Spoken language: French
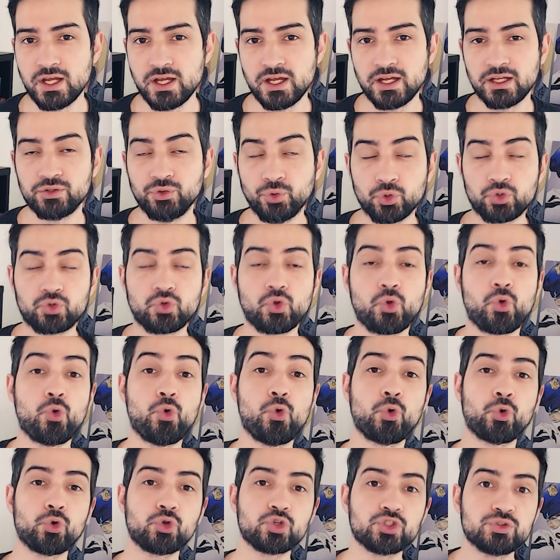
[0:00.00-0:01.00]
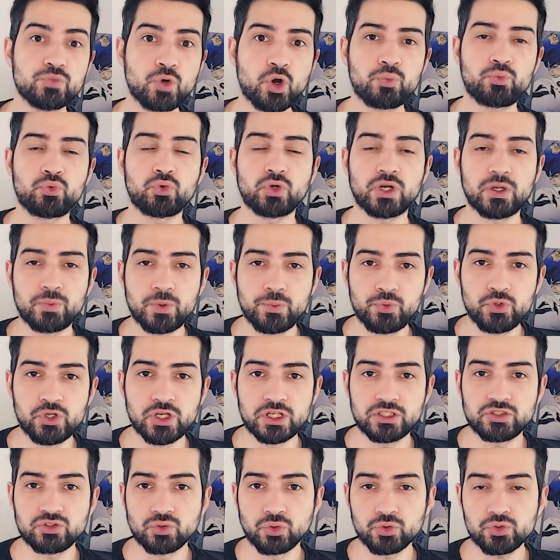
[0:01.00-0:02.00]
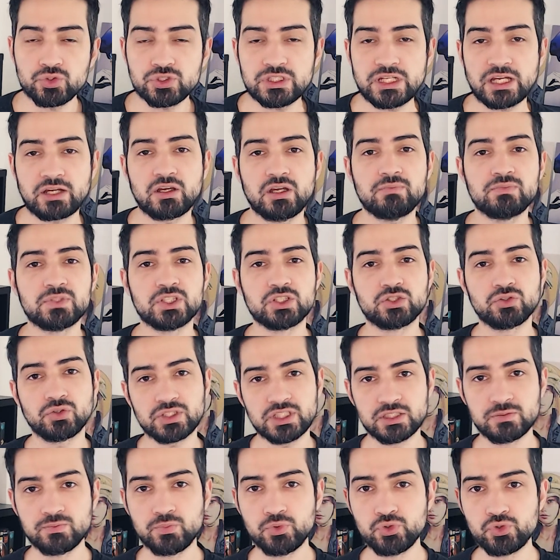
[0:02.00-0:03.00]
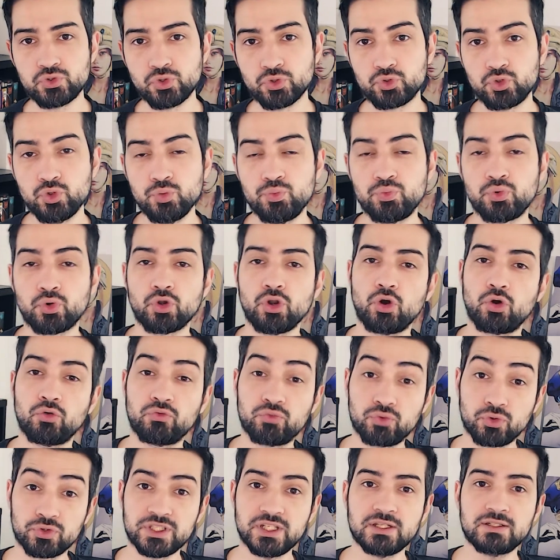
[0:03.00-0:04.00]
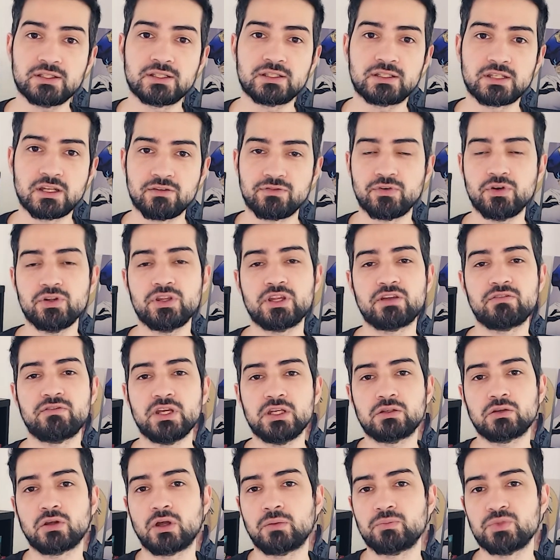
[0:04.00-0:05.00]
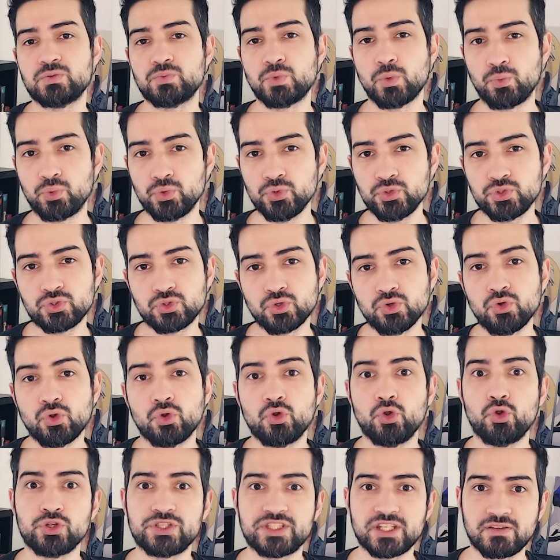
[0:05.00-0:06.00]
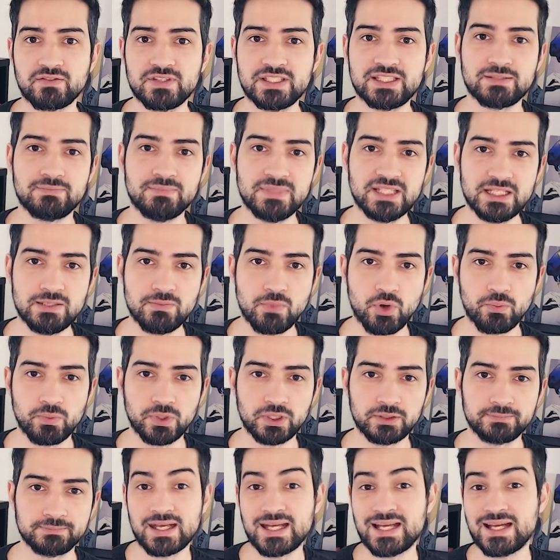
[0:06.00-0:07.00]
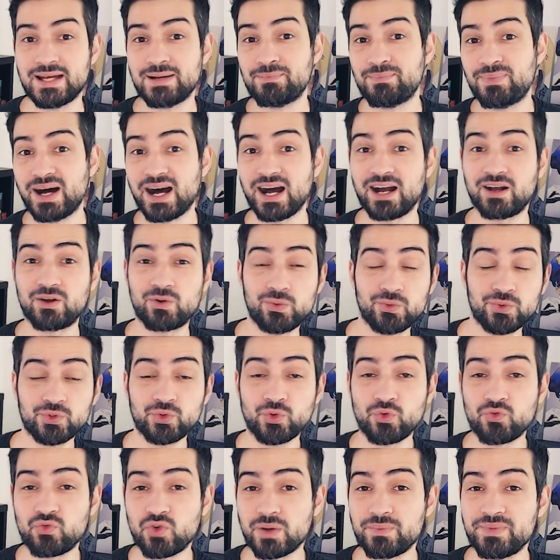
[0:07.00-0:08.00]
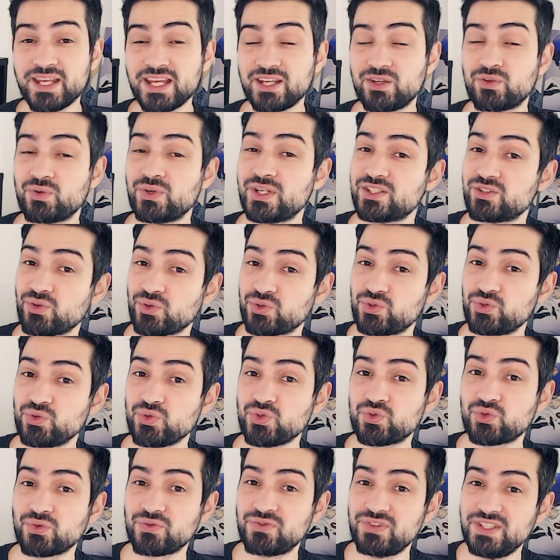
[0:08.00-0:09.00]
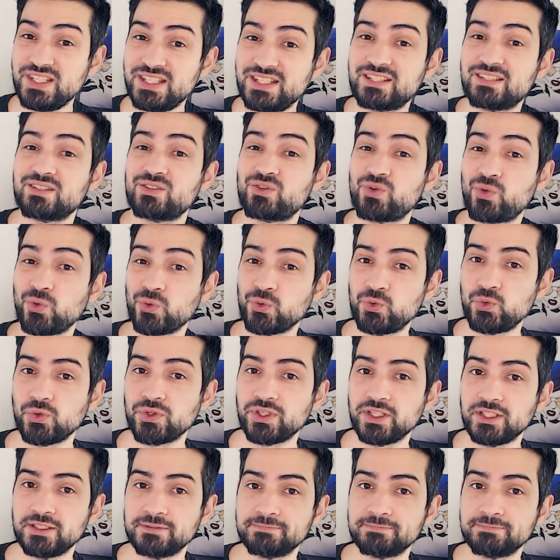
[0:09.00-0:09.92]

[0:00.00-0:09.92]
Donc heureusement pour la population russe, il y a quand même des gens qui se bougent le cul pour leur fournir des téléphones avec un petit peu plus que le service minimum. Par contre, on voit bien que les sanctions sont vite contournées.